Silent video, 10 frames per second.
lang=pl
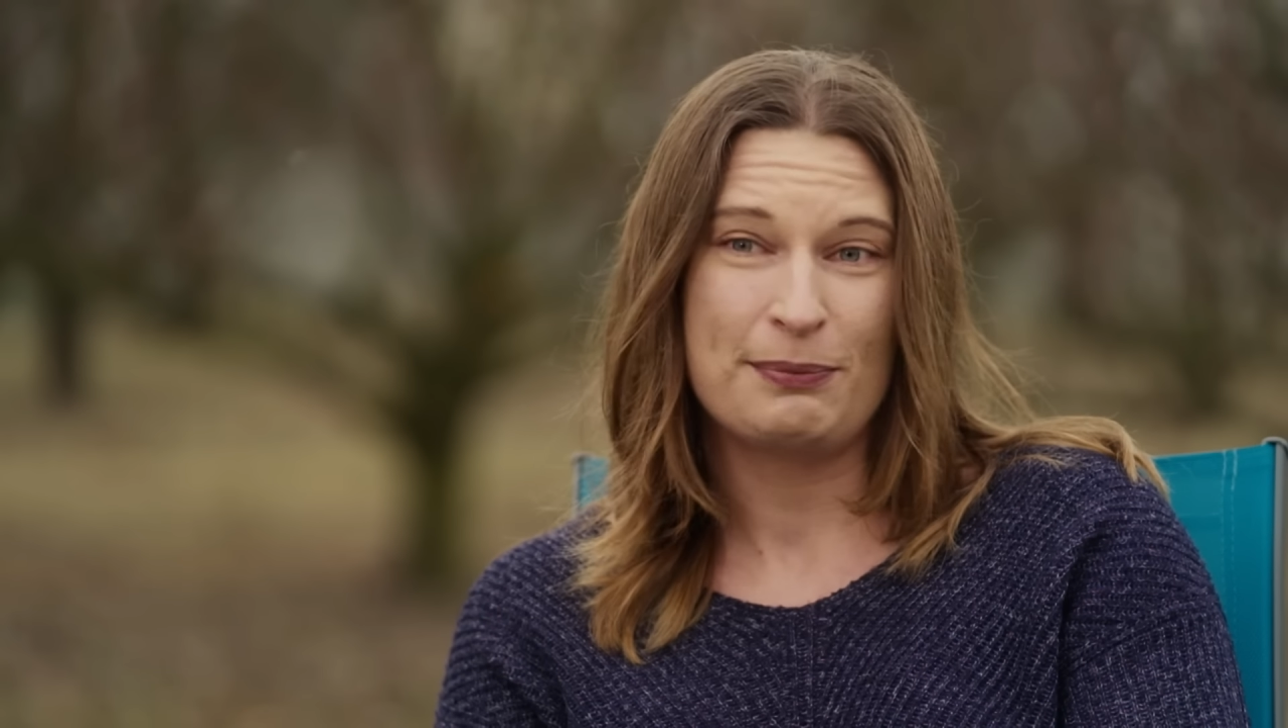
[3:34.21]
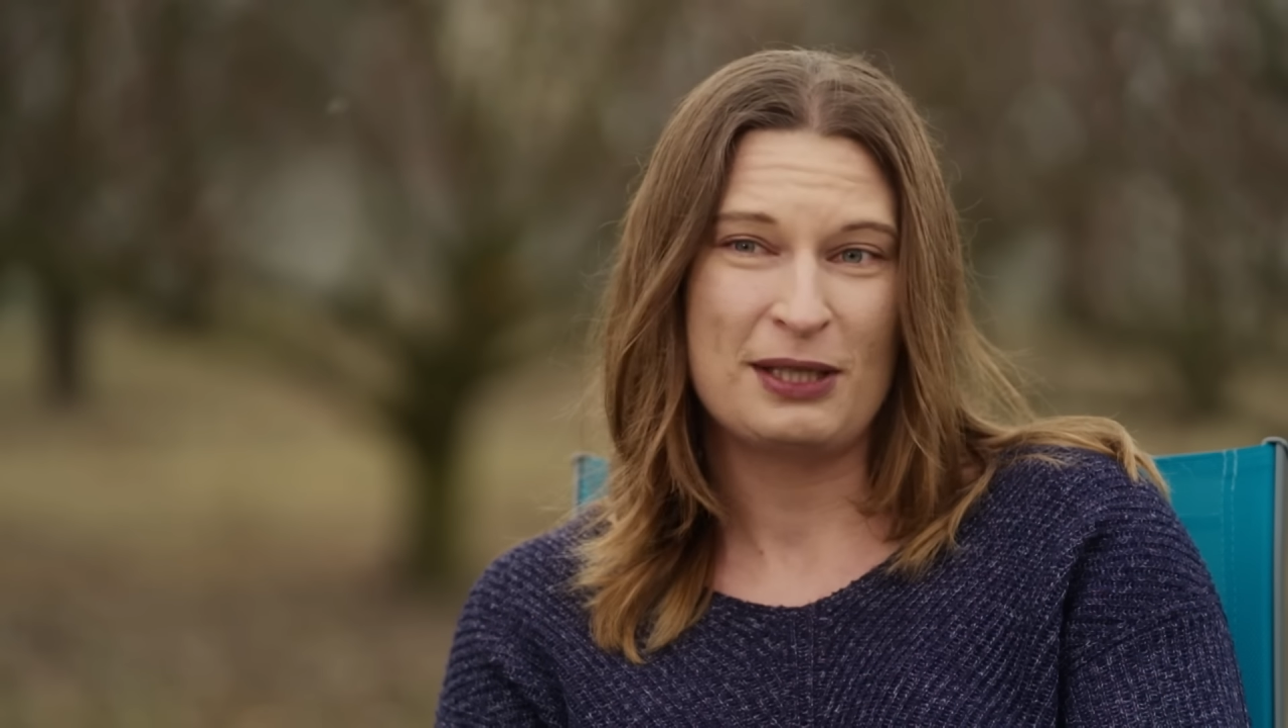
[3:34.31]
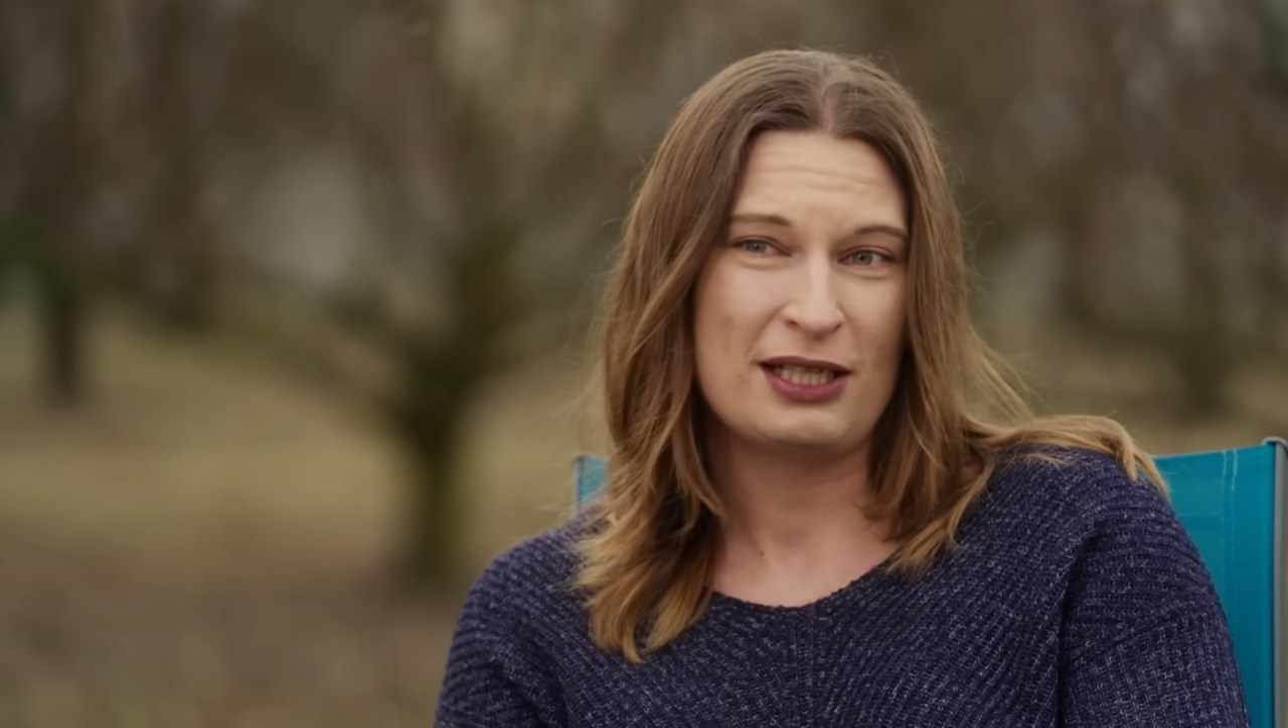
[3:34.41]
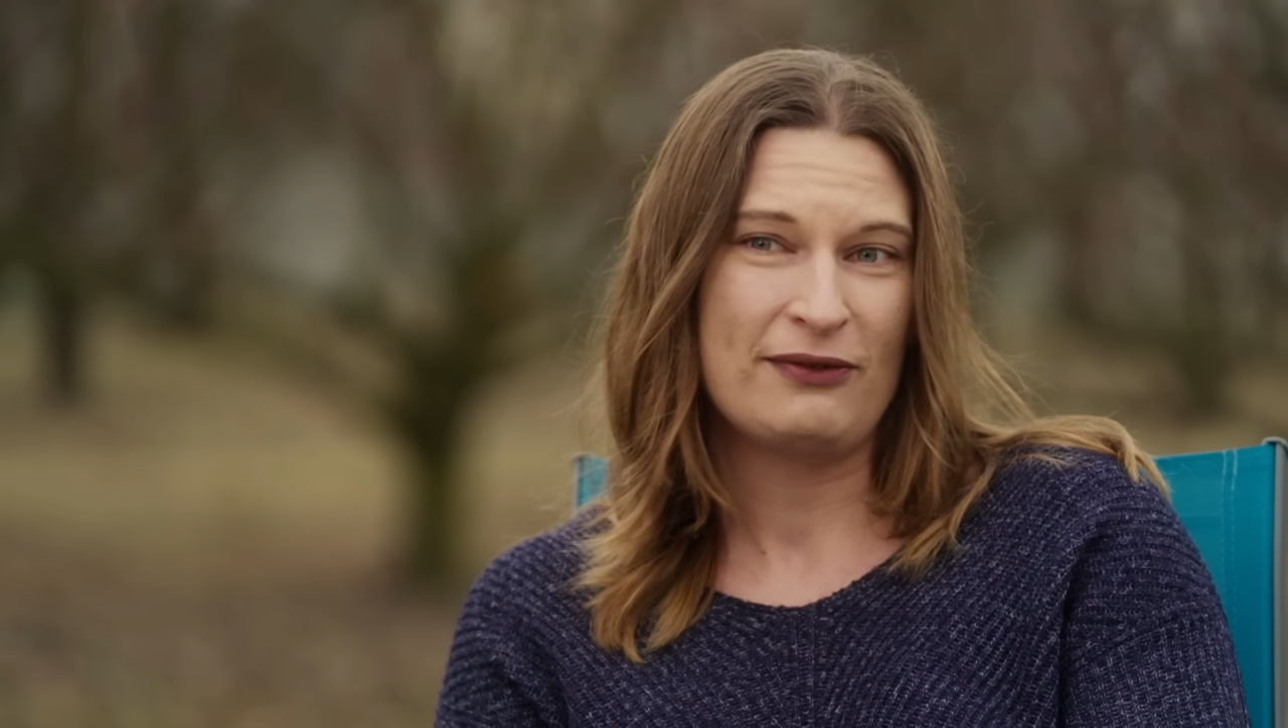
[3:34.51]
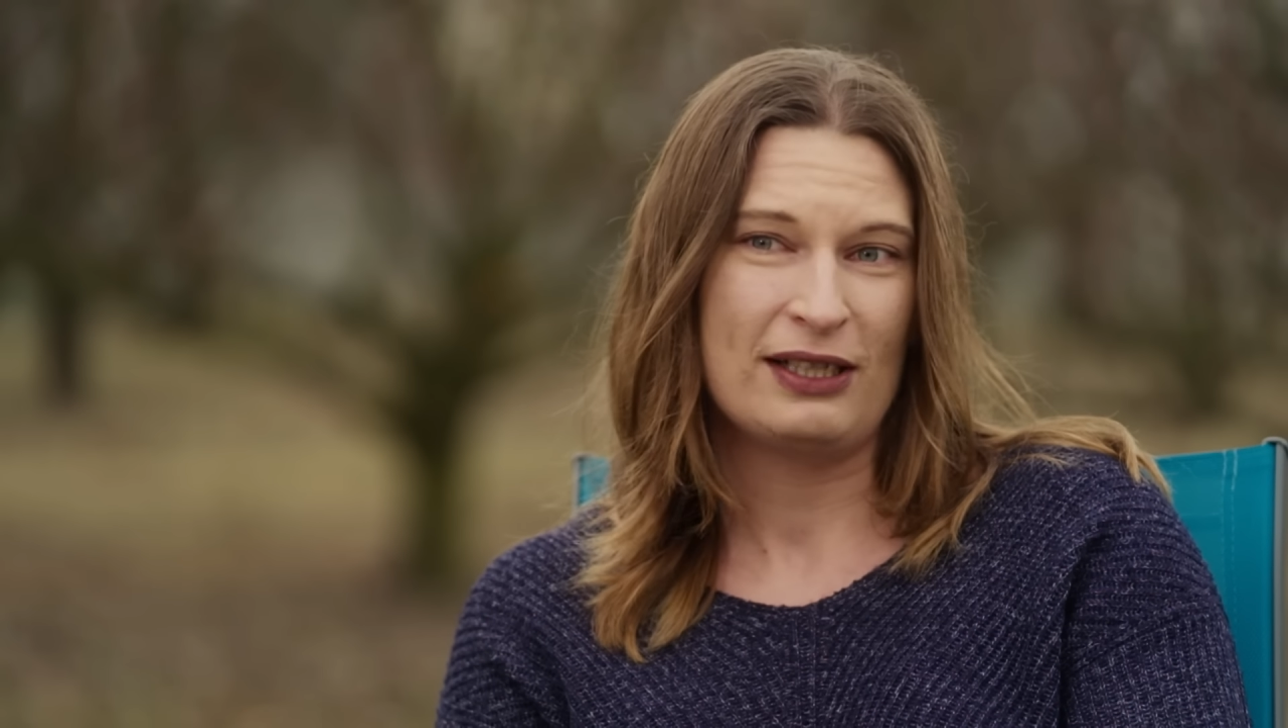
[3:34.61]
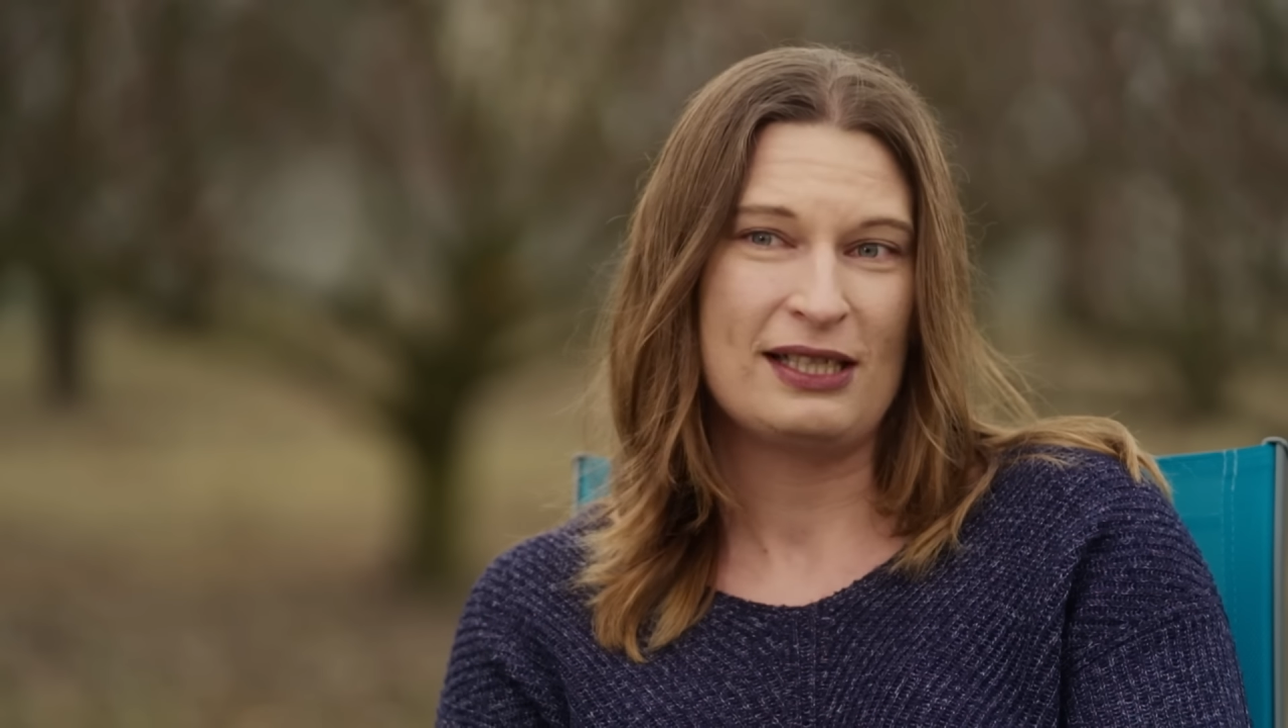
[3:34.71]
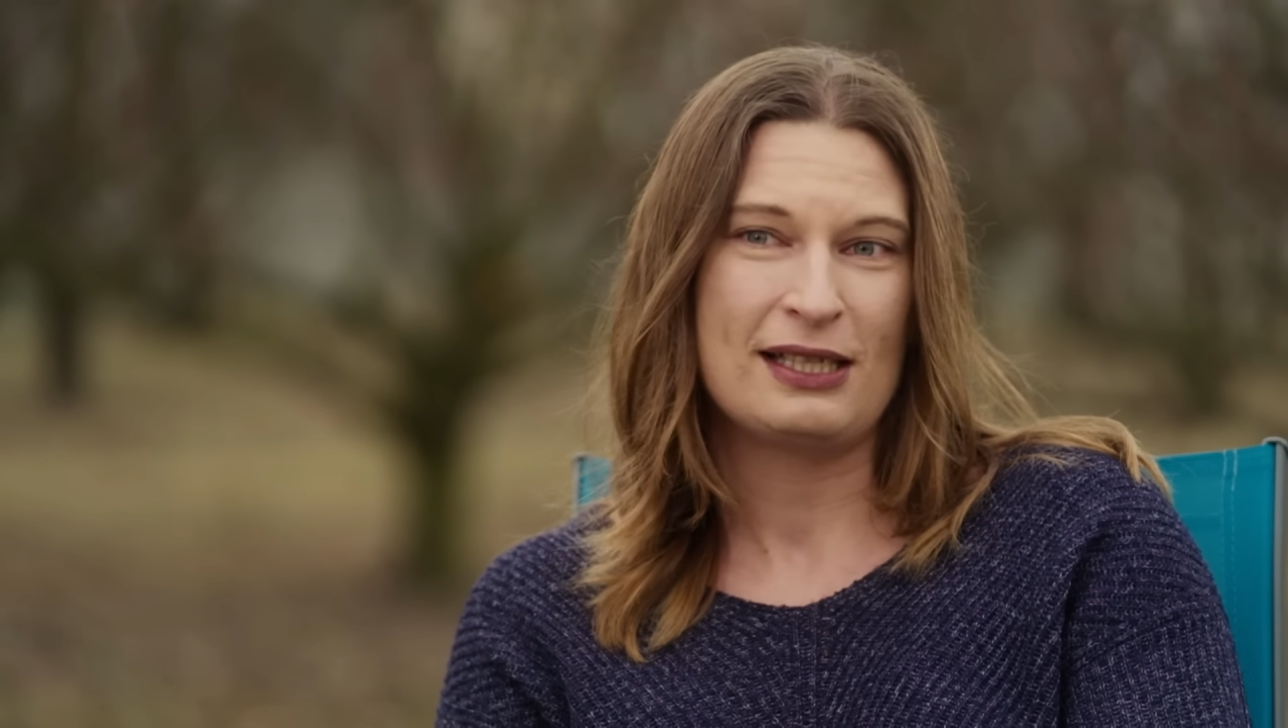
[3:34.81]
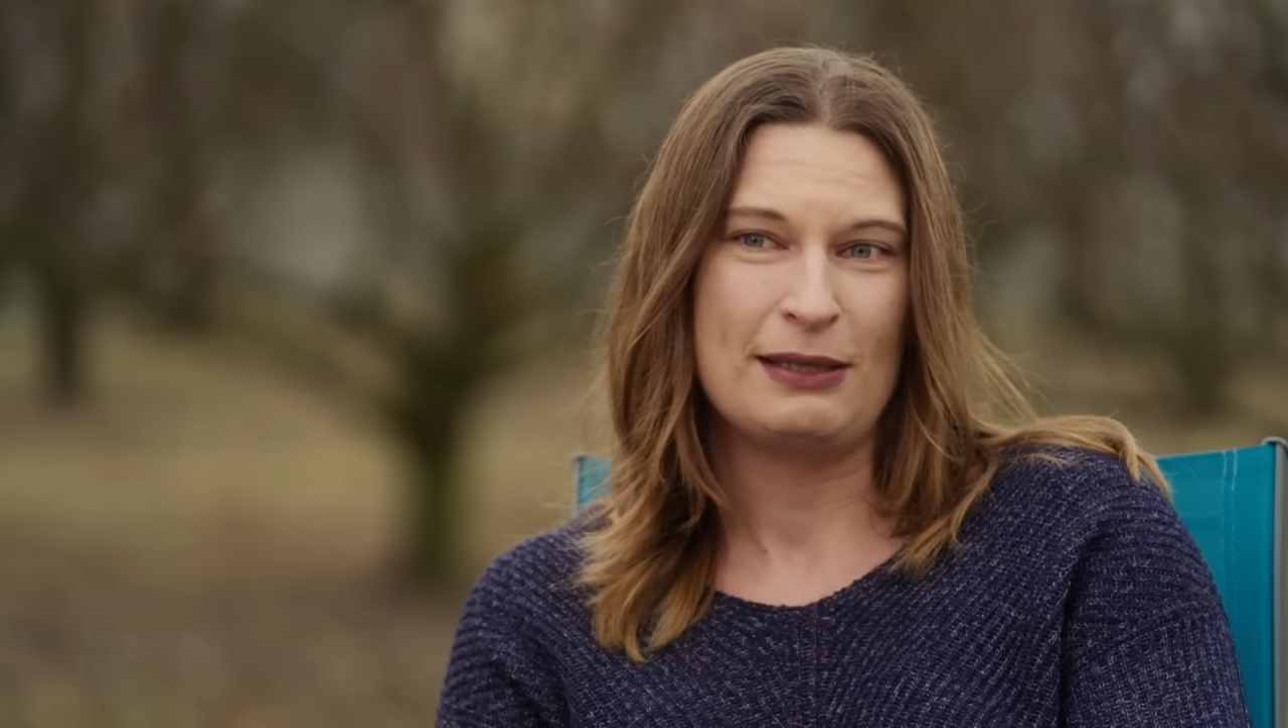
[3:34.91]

przeżywać z